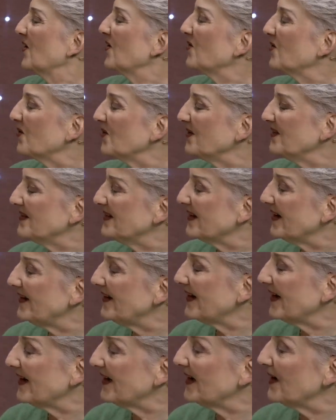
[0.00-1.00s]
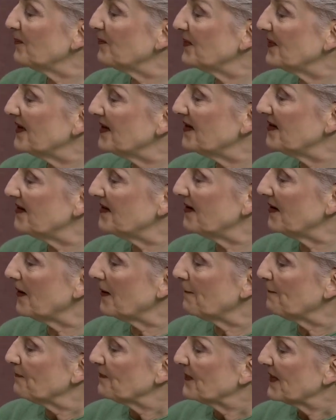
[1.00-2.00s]
Und äh, dann gibt es
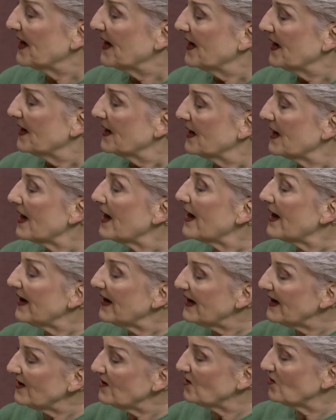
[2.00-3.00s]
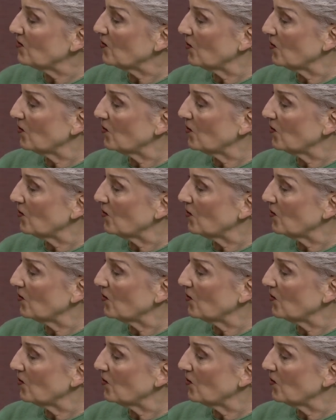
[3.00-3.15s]
äh, Eis